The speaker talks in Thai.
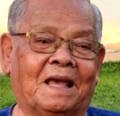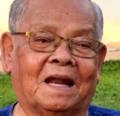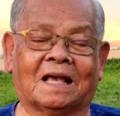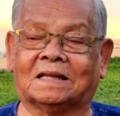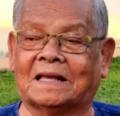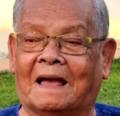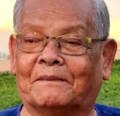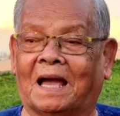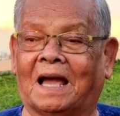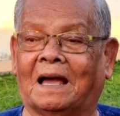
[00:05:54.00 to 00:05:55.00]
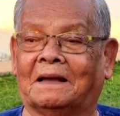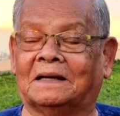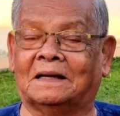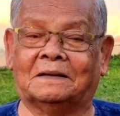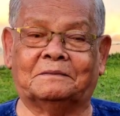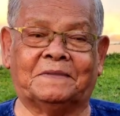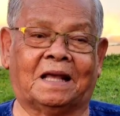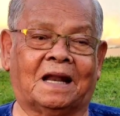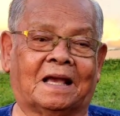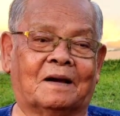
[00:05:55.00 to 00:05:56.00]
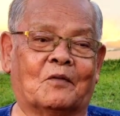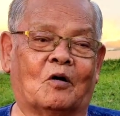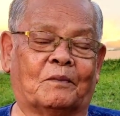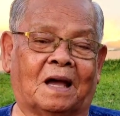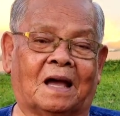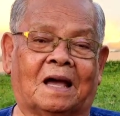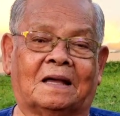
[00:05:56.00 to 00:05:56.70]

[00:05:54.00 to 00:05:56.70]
มีอะไรก็ถามมา เออ มีอะไรก็บอกมา